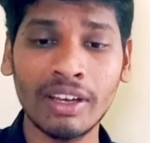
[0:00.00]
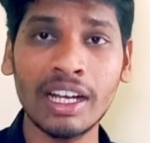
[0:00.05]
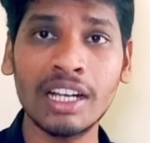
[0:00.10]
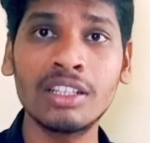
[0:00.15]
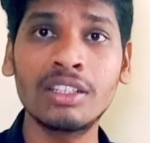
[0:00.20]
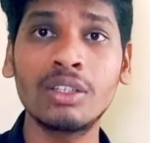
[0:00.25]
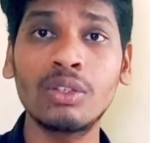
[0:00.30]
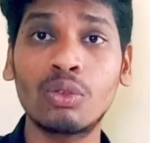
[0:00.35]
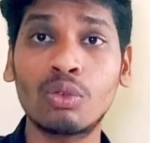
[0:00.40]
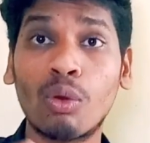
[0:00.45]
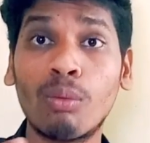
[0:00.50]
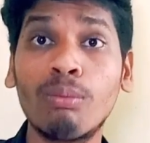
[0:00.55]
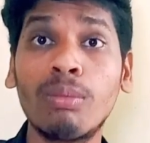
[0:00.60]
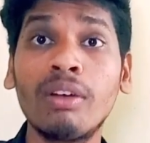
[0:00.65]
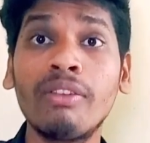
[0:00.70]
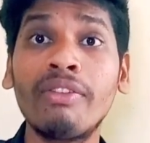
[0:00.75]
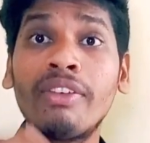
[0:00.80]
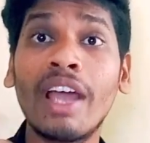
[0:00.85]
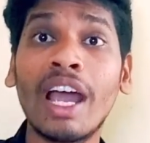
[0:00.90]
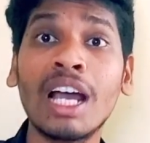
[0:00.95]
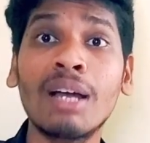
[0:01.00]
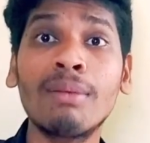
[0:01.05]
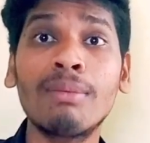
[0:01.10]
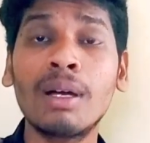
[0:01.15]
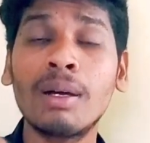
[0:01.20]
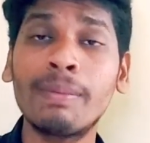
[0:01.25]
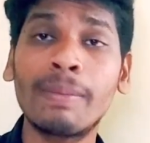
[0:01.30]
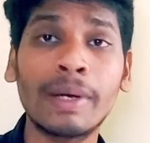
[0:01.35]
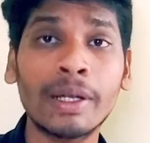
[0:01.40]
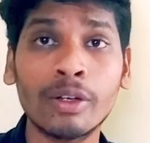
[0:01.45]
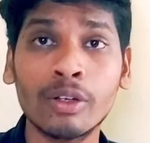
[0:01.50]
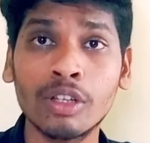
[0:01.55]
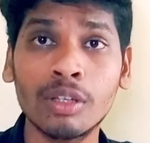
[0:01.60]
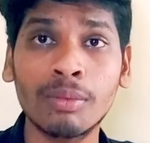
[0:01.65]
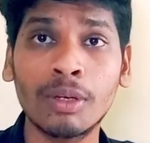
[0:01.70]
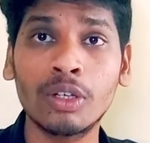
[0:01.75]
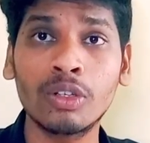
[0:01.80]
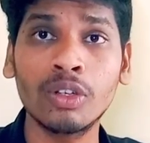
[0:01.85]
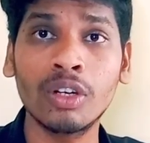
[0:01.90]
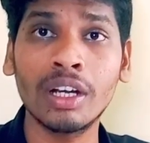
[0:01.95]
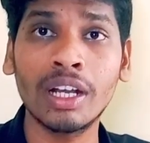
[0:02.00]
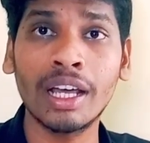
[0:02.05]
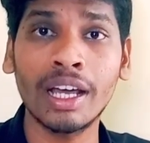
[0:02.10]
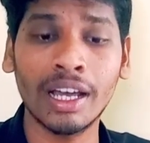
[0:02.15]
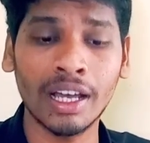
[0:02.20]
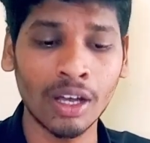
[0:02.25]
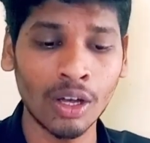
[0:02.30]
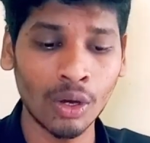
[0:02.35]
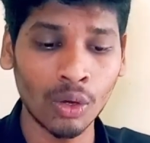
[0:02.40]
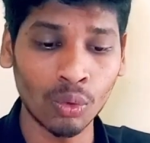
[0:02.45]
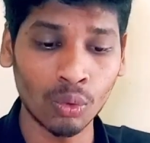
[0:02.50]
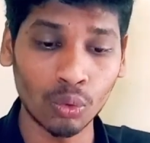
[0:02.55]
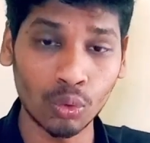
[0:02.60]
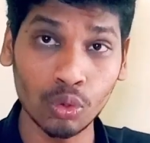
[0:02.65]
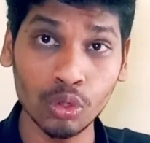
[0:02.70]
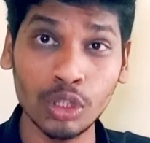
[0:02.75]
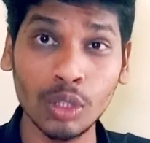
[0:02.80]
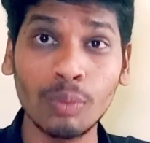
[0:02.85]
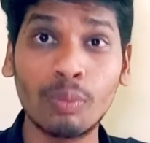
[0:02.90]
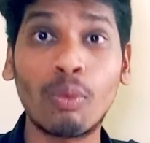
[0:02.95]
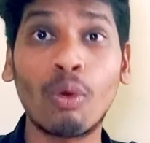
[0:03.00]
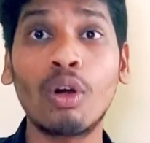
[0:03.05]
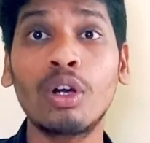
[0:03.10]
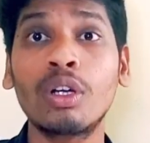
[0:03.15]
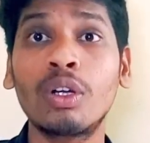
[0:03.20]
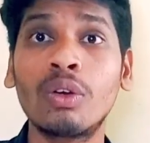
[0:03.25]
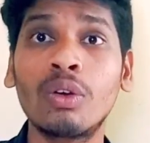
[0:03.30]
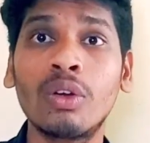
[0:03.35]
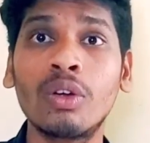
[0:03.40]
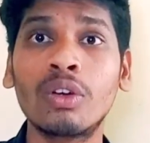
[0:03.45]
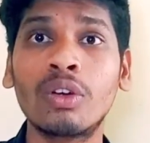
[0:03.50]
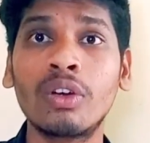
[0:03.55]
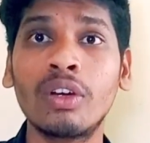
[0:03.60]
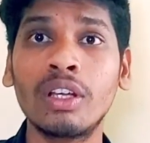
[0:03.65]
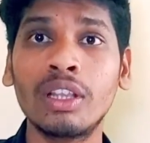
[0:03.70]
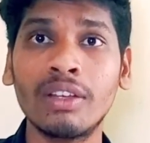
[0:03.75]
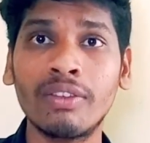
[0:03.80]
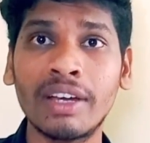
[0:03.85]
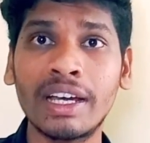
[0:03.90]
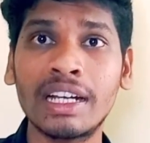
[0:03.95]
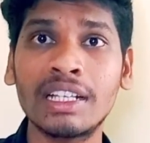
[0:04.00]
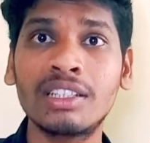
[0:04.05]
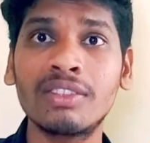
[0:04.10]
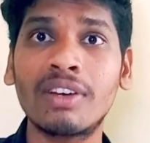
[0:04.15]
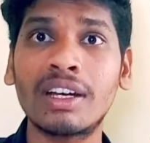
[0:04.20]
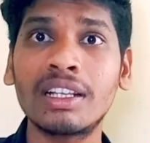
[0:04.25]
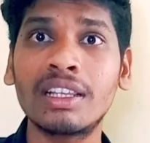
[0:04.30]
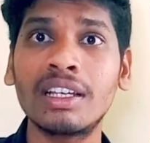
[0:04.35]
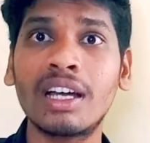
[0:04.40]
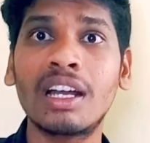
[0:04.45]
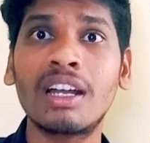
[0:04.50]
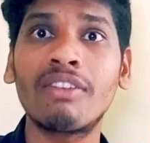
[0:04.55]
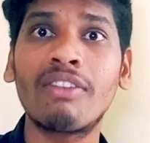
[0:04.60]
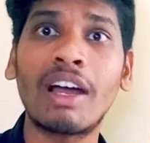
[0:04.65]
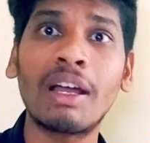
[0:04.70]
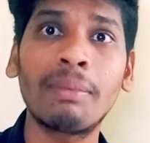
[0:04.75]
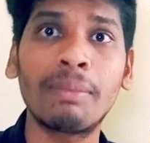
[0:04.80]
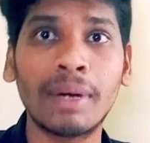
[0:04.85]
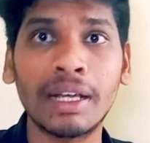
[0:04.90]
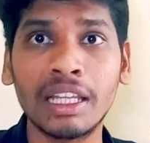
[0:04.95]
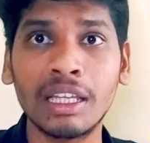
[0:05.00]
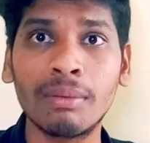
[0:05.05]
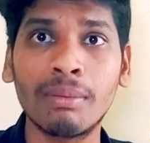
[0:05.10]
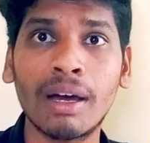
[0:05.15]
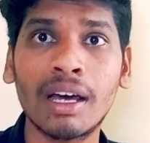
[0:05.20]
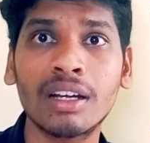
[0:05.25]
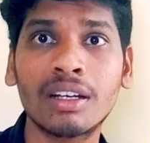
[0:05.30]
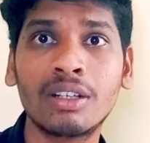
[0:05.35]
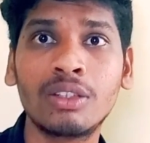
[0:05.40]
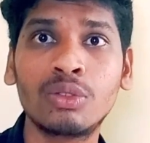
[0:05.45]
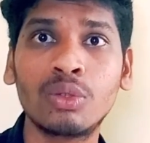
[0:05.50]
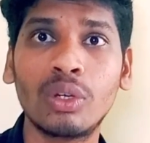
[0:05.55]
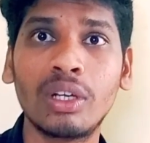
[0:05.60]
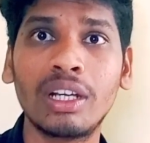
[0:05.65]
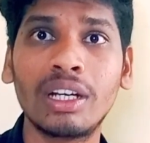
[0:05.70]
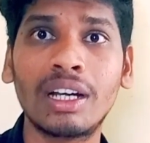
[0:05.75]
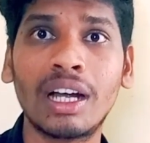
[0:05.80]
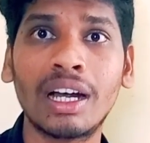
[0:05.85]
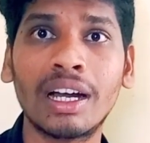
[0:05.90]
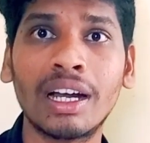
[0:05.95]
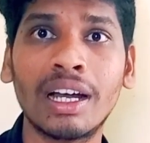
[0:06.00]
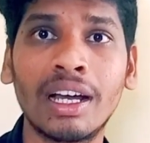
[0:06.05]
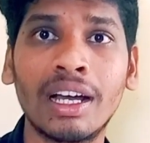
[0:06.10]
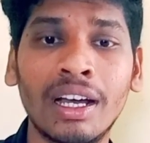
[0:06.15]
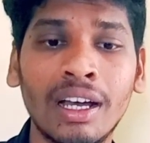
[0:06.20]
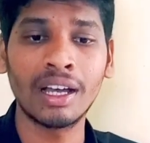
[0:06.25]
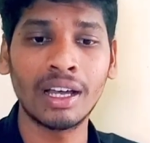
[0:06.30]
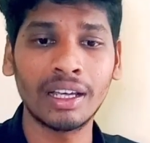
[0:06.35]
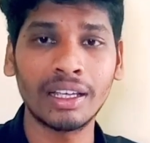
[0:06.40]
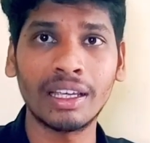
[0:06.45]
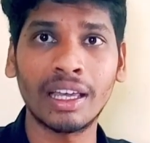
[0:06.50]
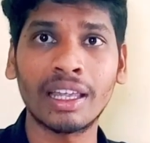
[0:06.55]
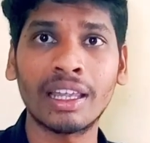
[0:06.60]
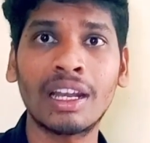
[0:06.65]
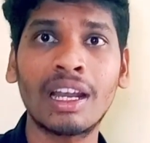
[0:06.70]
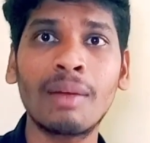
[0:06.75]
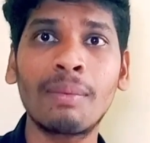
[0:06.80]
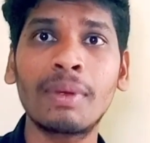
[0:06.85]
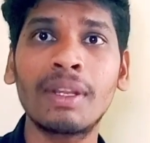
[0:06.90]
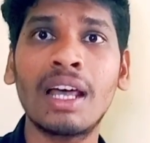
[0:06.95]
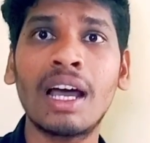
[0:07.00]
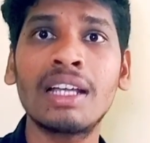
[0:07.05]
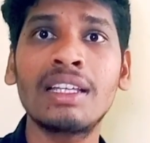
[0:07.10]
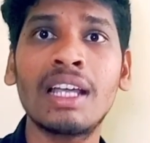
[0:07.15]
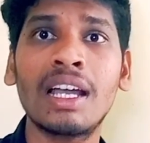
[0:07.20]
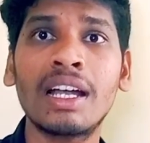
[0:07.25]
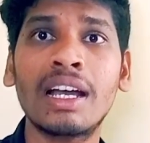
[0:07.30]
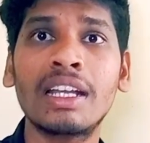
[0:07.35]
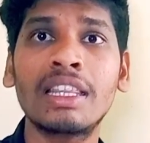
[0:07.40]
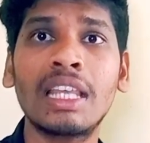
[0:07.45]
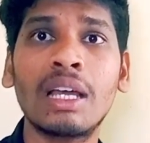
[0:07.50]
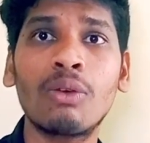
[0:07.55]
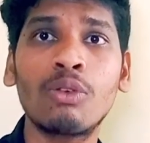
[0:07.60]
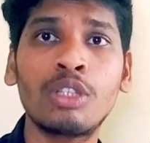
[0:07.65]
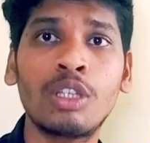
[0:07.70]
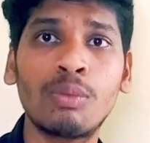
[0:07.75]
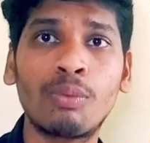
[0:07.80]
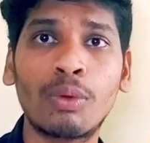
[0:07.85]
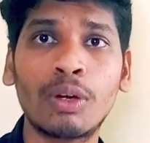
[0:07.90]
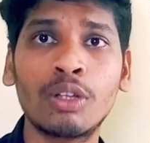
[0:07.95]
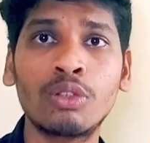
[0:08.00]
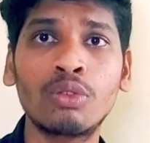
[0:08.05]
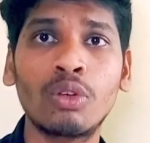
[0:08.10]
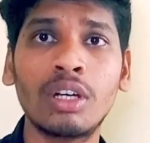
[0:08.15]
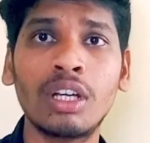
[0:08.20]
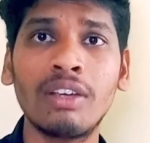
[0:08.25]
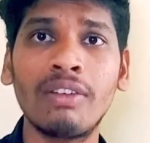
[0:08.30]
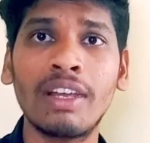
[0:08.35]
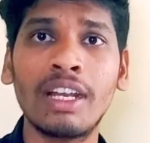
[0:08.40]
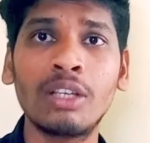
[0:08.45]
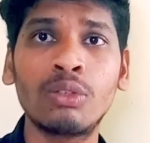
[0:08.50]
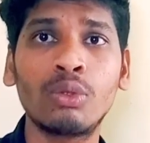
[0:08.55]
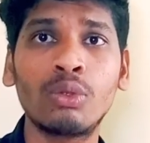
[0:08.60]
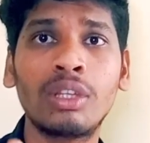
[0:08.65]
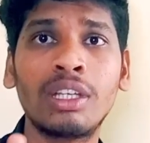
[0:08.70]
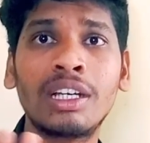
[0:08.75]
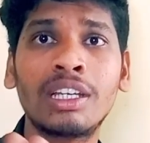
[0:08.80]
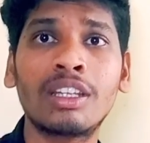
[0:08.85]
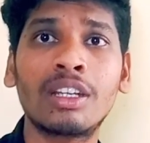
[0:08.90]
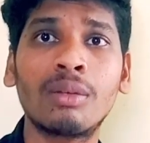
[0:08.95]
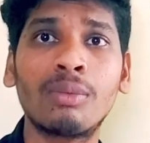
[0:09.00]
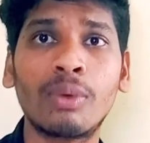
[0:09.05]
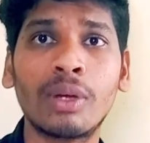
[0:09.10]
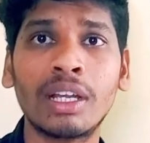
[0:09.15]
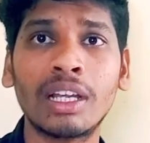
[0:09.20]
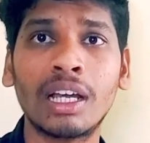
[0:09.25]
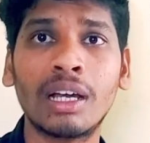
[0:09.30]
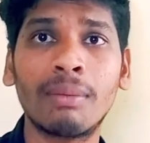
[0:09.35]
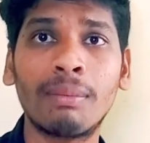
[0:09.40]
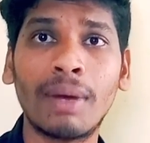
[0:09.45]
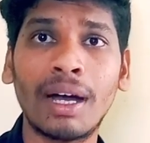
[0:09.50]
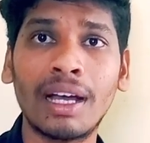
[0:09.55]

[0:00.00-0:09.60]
இந்த வைரஸ் ரொம்ப வேகமாக பரவுறது மட்டும் இல்லை ஊசி போட்டவங்களுக்கும் இந்த வைரஸ் வரதுக்கான வாய்ப்பு அதிகமாக இருக்குன்னு சொல்லியிருக்காங்க எதனா இப்படி தான் ஊசி போட சொல்லி வெளியே சுத்தி வந்துட போறீங்க